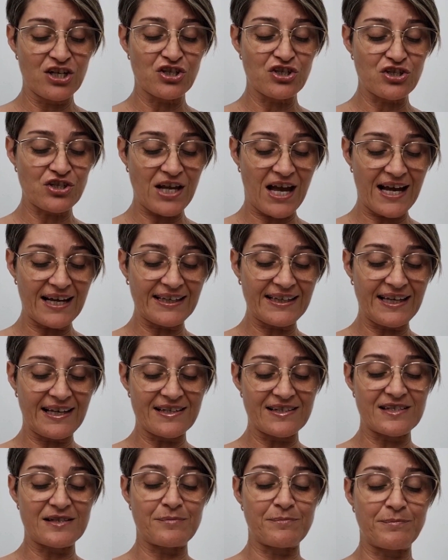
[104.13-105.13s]
já que
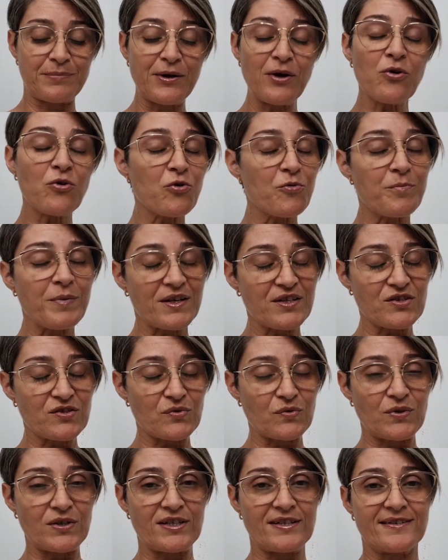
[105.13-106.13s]
as
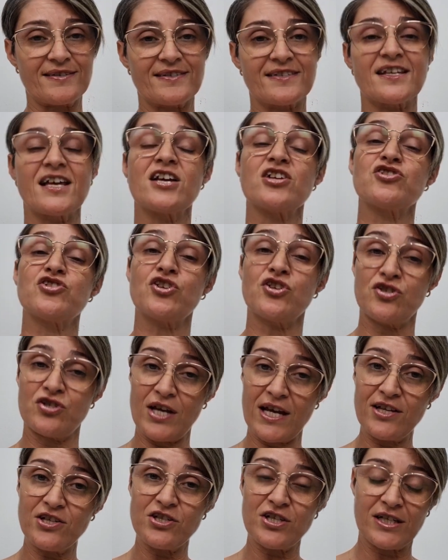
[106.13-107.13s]
preocupações de
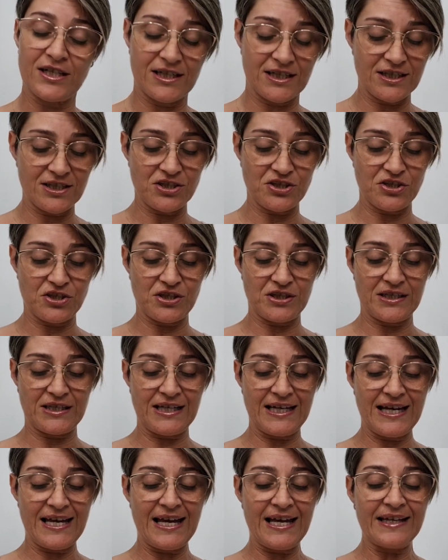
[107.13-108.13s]
gente grande
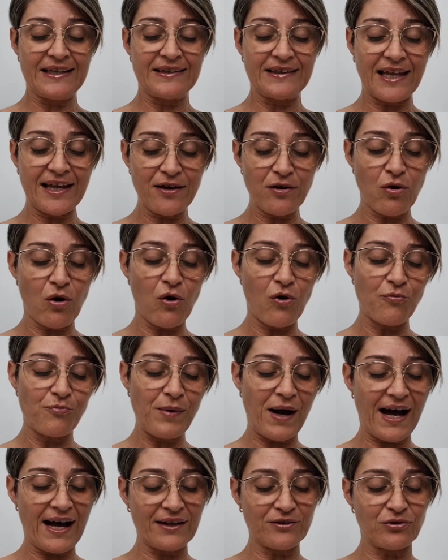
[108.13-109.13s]
têm
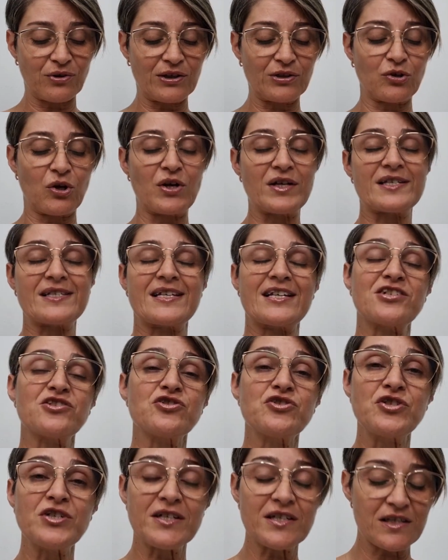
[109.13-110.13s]
roubado a nossa
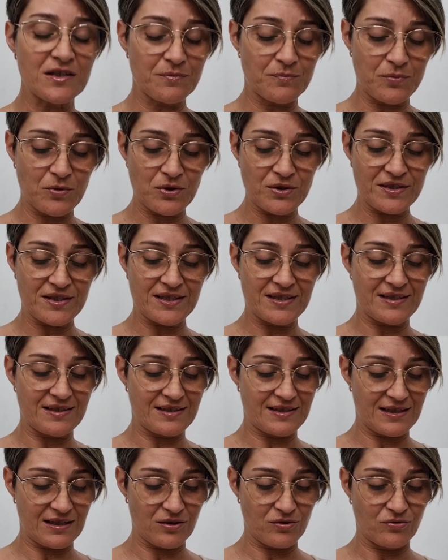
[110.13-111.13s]

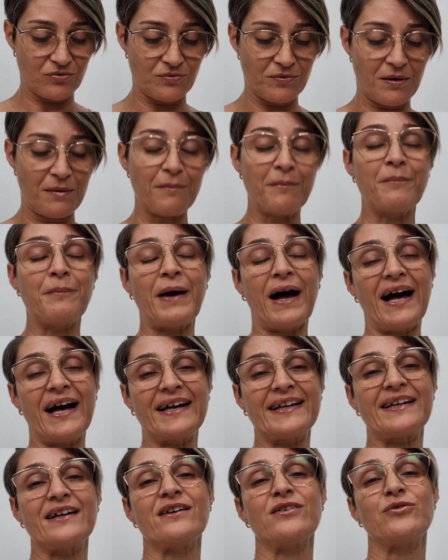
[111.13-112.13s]
disposição
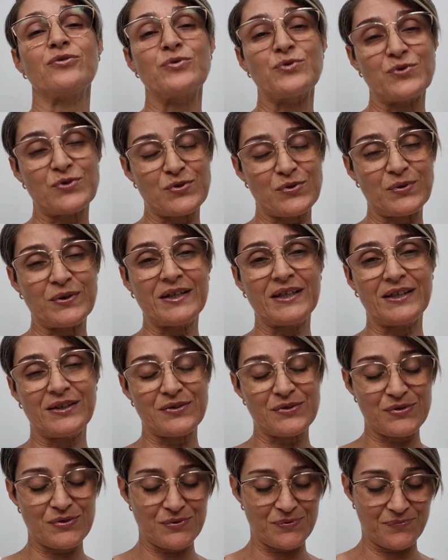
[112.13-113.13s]
para o
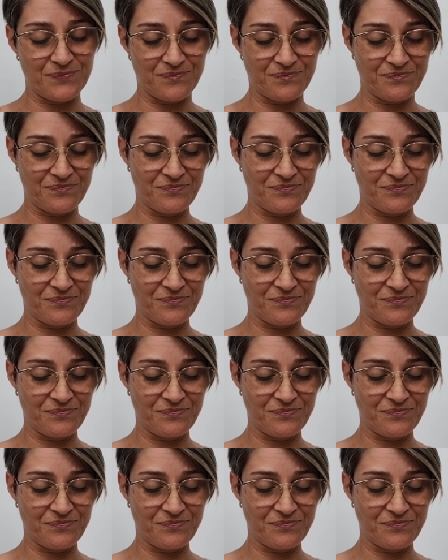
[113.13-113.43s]
sorriso.